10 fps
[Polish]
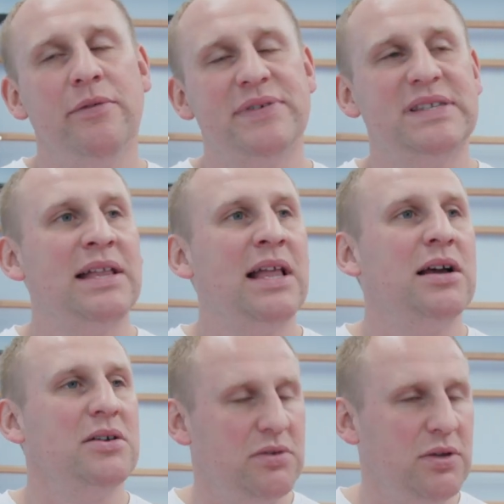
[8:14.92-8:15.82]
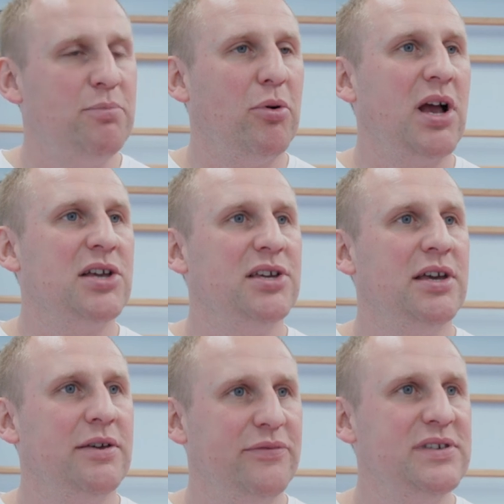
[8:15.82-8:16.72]
w Stanach i
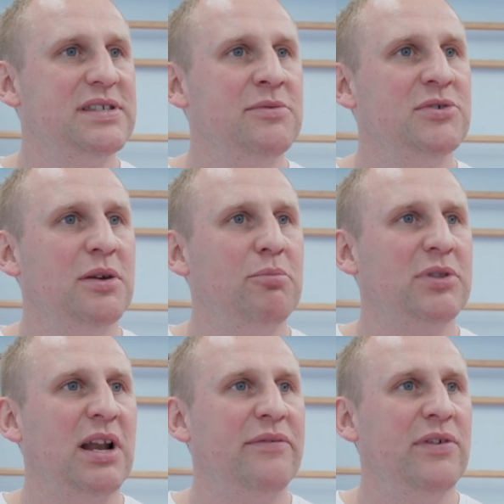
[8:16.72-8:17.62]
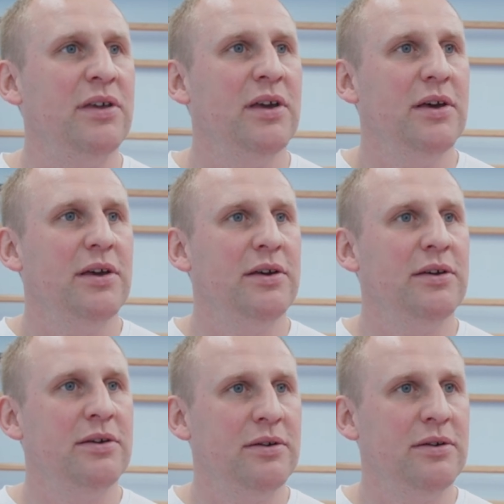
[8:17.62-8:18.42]
pokaże wszystkim, że potrafi e,